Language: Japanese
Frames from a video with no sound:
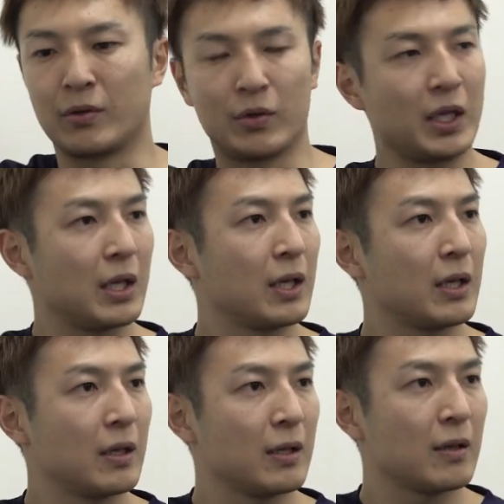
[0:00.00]
るように
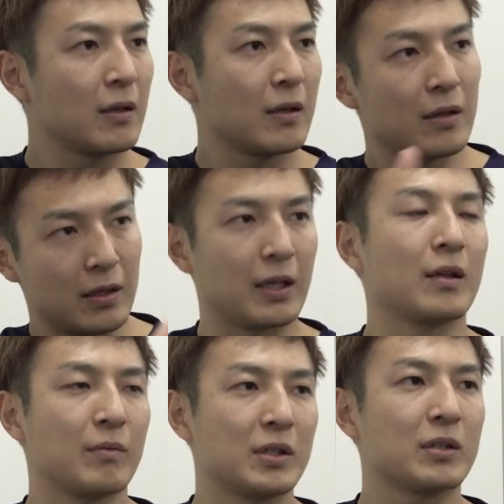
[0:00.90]
やっ
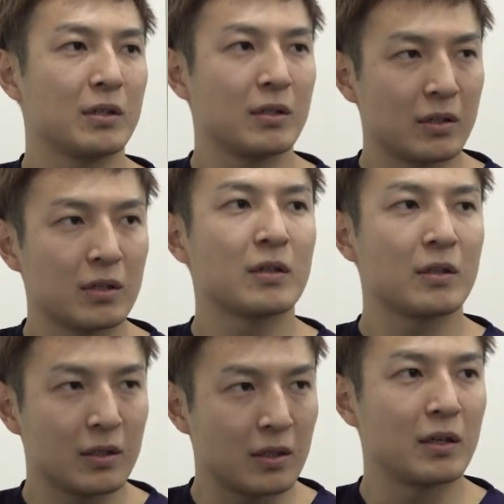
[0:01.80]
てます
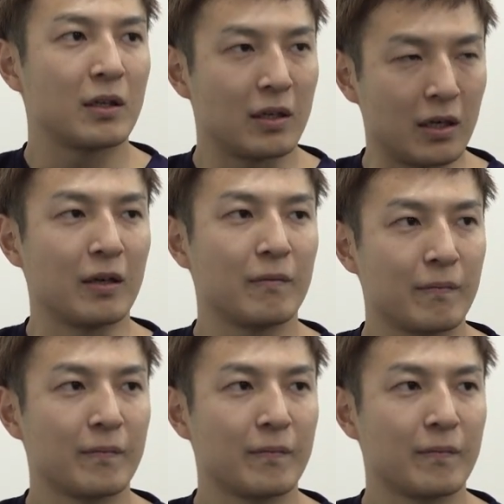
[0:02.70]
はい